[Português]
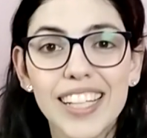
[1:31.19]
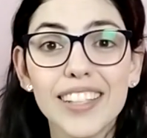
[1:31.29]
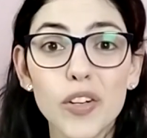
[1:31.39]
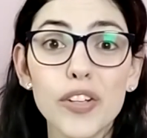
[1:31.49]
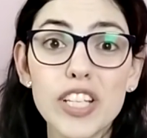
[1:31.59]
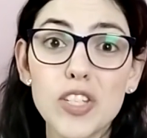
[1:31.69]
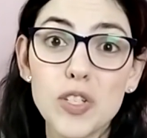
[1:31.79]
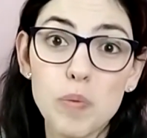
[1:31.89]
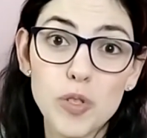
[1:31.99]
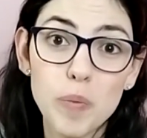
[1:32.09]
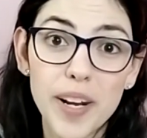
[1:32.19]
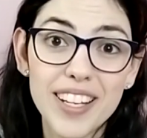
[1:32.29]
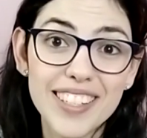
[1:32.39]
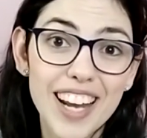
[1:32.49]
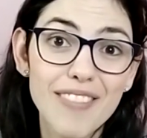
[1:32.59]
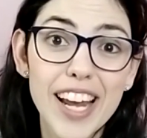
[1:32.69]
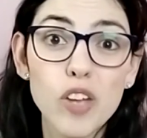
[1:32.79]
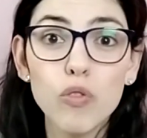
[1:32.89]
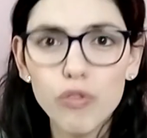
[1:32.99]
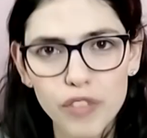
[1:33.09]
Então eu decidi pedir para eles
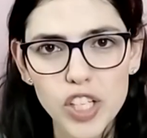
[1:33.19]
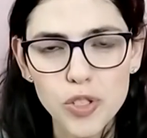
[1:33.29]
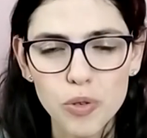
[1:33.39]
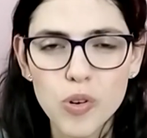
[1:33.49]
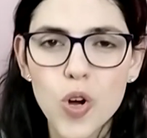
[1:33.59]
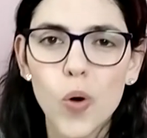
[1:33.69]
gravarem um vídeo.